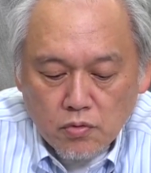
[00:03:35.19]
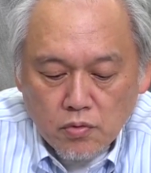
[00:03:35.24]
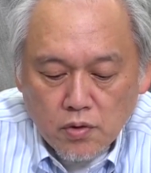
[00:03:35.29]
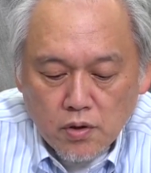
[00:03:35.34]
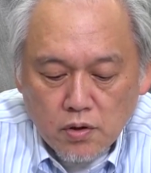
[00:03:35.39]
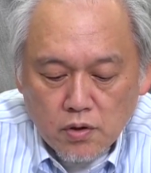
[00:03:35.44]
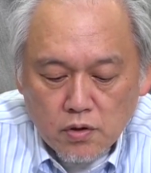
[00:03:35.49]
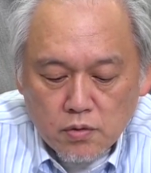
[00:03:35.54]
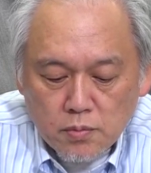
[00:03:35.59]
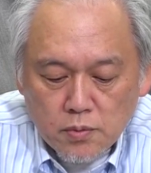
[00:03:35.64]

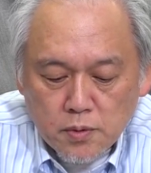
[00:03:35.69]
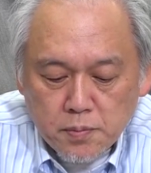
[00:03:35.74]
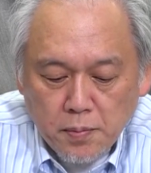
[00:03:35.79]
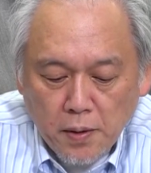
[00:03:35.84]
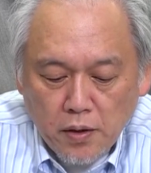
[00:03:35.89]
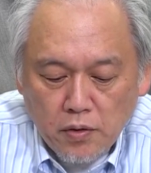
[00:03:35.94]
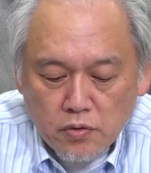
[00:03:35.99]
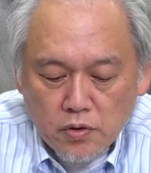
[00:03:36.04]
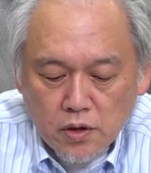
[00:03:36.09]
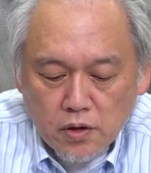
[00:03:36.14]
2
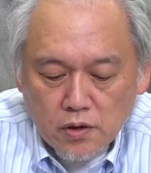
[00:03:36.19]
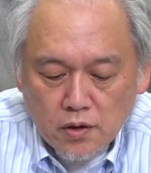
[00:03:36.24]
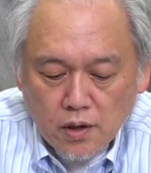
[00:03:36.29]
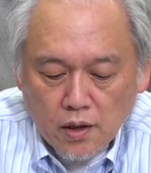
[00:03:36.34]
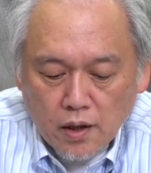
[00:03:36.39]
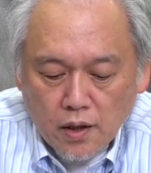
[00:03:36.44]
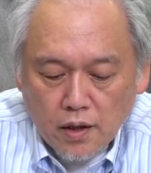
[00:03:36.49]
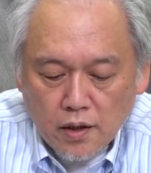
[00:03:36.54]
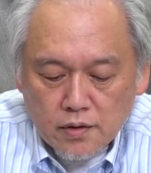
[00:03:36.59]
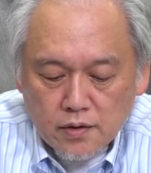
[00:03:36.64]
バイオニックか
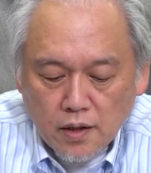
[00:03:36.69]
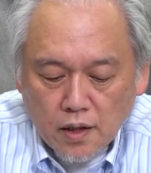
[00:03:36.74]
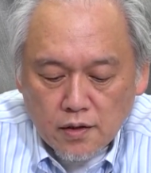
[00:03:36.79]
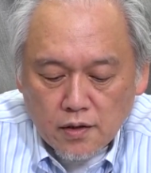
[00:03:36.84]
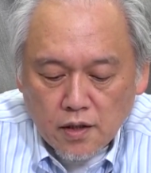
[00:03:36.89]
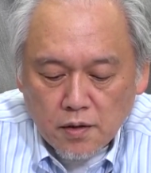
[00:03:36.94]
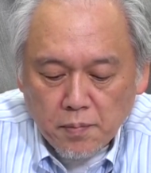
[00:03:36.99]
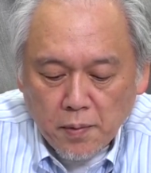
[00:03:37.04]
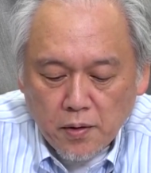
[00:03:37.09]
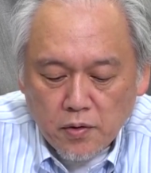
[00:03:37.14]
ら
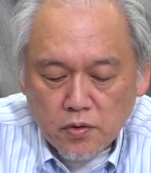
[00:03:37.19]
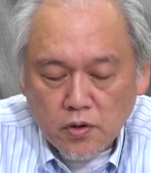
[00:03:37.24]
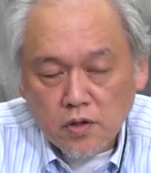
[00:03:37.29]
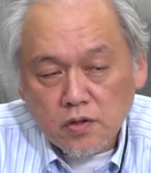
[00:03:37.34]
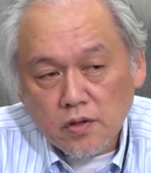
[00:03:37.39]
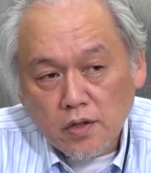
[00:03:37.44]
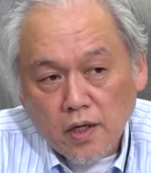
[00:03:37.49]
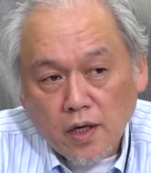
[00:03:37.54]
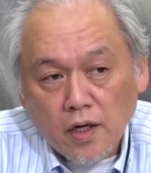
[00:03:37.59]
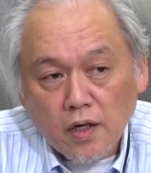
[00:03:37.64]
A30
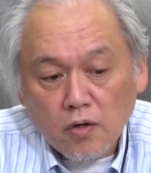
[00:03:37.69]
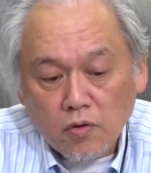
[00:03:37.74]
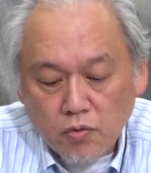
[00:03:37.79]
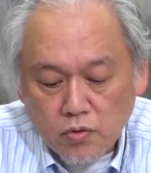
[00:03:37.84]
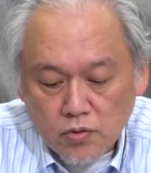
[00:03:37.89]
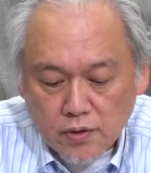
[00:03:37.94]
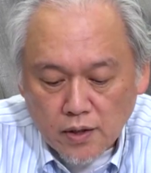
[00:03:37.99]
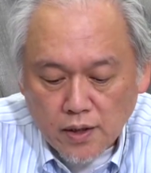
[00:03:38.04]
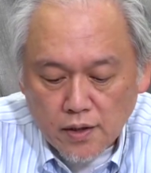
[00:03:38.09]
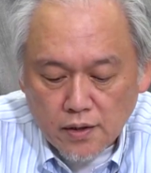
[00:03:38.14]
バイオニックに変
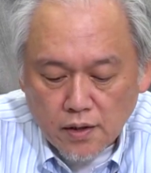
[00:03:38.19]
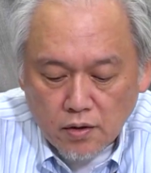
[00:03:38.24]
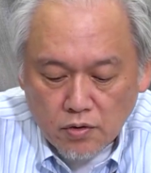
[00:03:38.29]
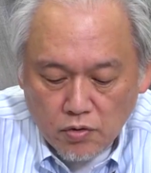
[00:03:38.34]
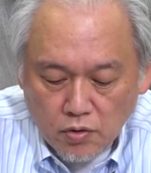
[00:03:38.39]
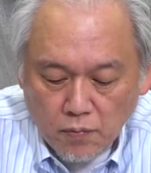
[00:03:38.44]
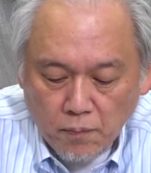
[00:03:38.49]
更されてると、